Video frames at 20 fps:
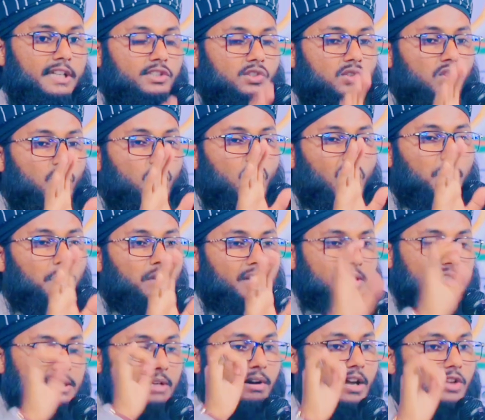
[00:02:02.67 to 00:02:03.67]
এই জন্য
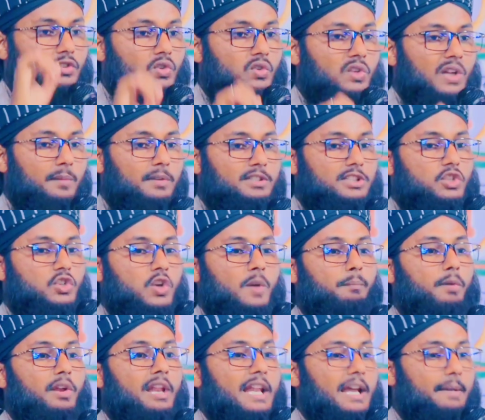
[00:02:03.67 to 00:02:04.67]
কবরে যাওয়ার জন্য আমাদের
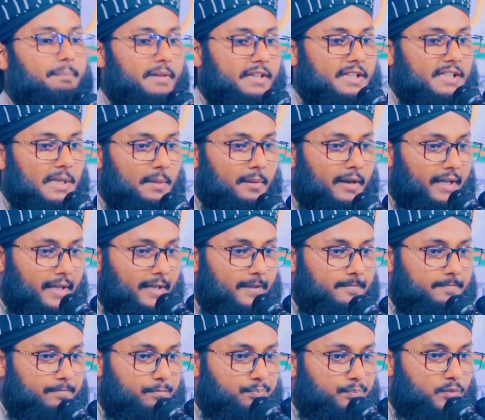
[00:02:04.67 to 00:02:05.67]
সম্বল লাগবে কিনা ভাই
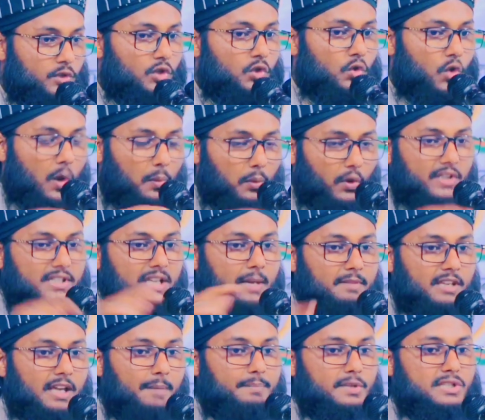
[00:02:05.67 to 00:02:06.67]
কবরে
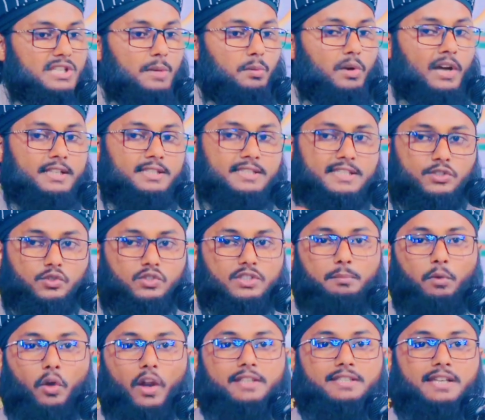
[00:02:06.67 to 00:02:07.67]
আমি আপনি যাব আজকে
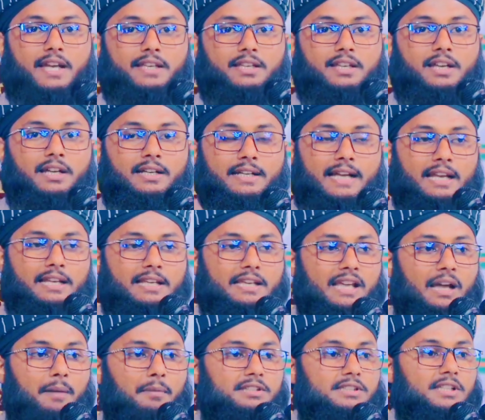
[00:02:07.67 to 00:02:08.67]
যদি মরে যাই
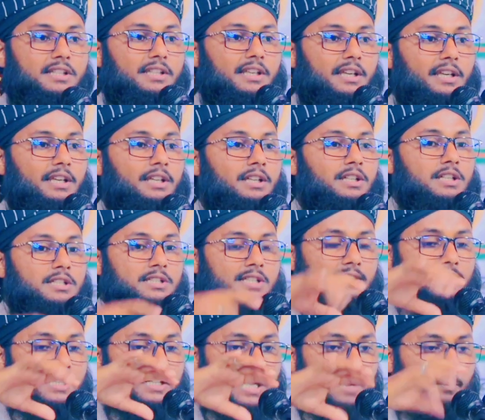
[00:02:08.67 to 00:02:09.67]
কালকে আমাদেরকে
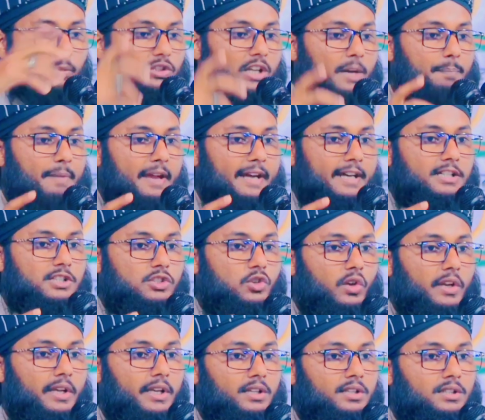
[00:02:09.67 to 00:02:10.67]
সাদা কাপনের প্যাকেট
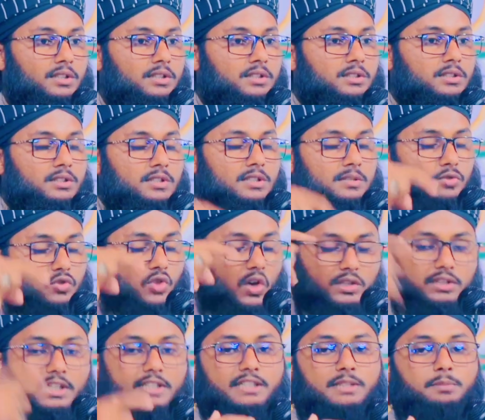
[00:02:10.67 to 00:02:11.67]
করে
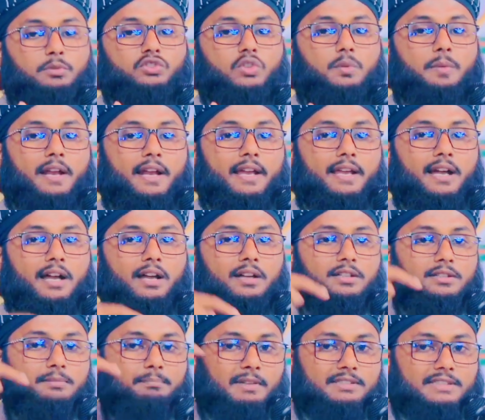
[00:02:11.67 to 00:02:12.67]
চকলেটের মতো বানায়া
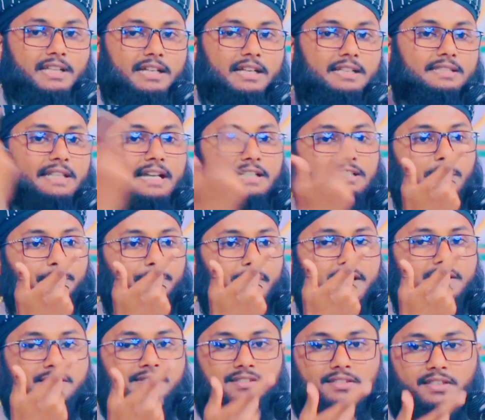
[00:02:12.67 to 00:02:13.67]
মাথার কাছে একটা
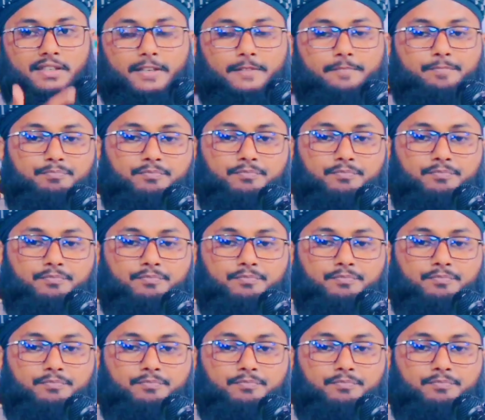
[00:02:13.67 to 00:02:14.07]
প্যাঁচ দিয়ে